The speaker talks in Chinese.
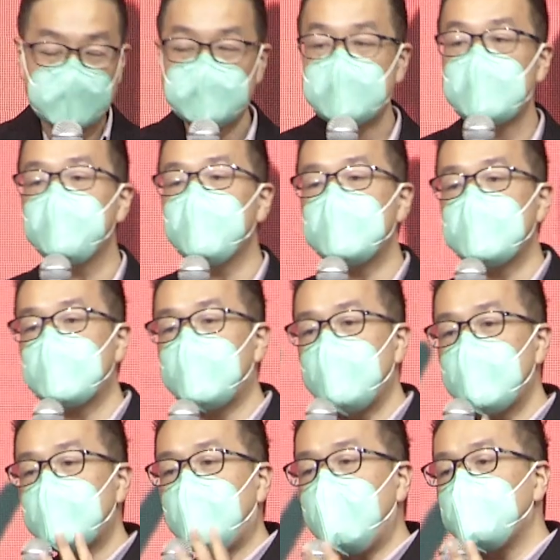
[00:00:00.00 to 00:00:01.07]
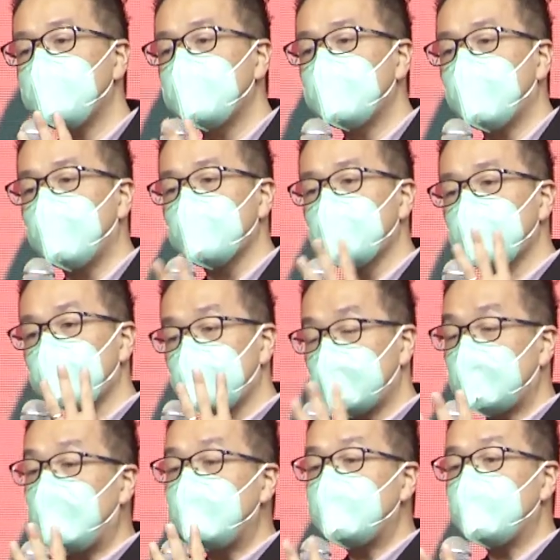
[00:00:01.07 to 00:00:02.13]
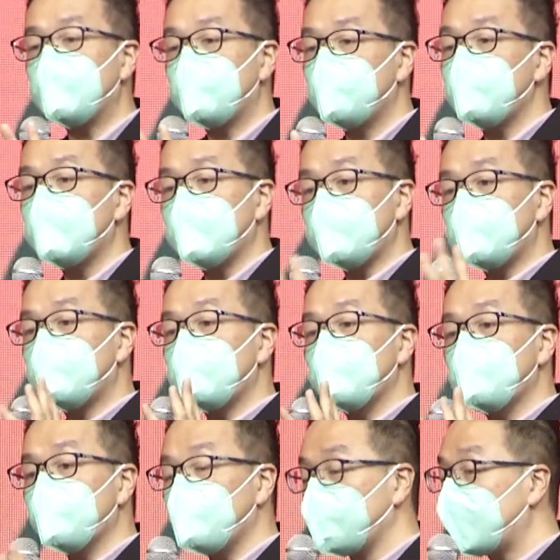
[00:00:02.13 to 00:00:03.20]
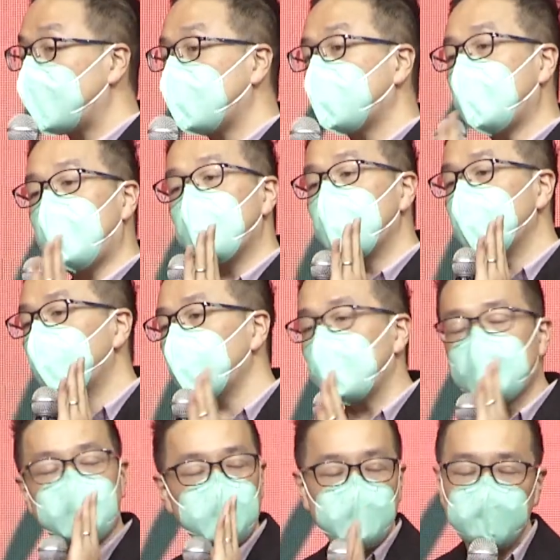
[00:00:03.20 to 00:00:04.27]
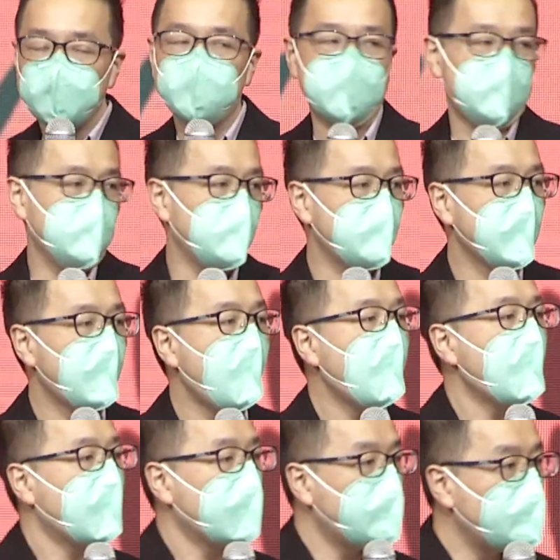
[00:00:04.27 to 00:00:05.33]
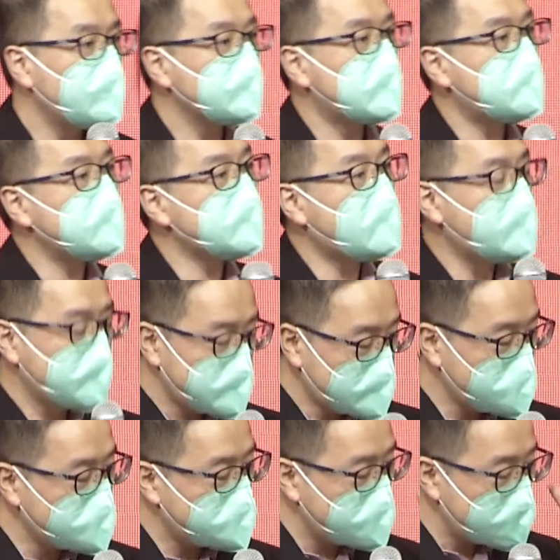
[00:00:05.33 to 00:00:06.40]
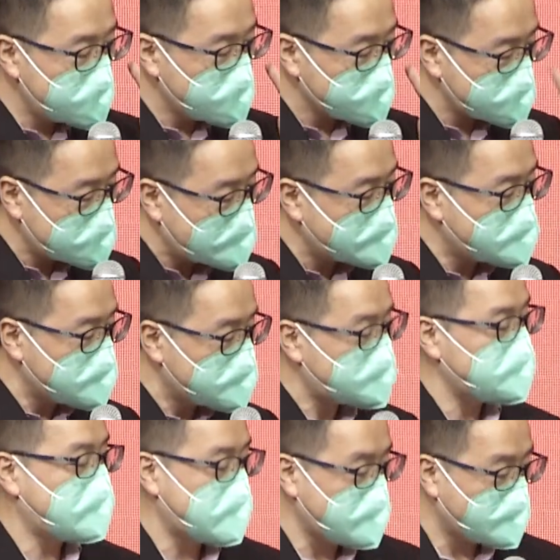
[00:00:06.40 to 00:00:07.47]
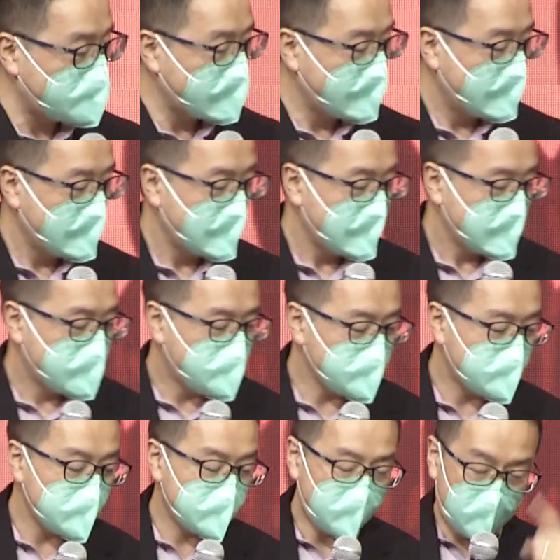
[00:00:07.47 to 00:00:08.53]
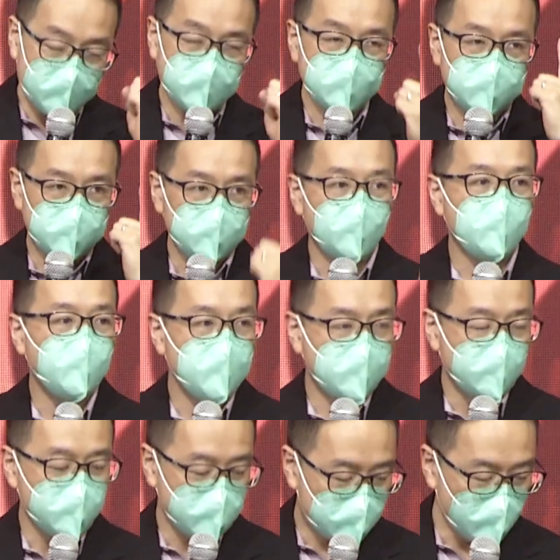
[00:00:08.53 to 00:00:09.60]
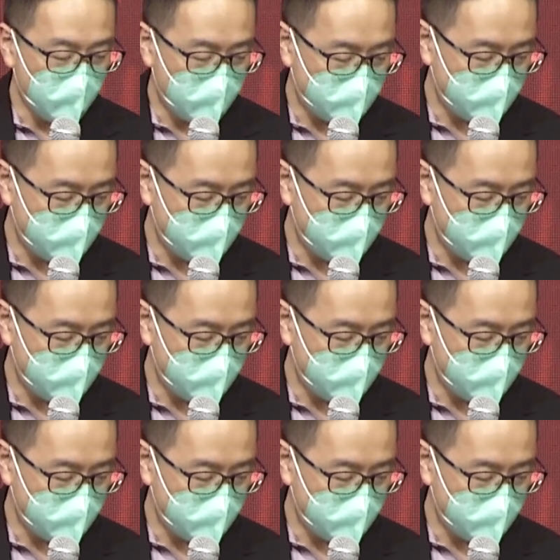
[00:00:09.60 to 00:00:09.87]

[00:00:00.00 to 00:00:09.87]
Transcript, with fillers: 这边，你可以看得到有三件事情是母亲他们最特别的。母亲他们特别的有三件事情，就是她的手会工作，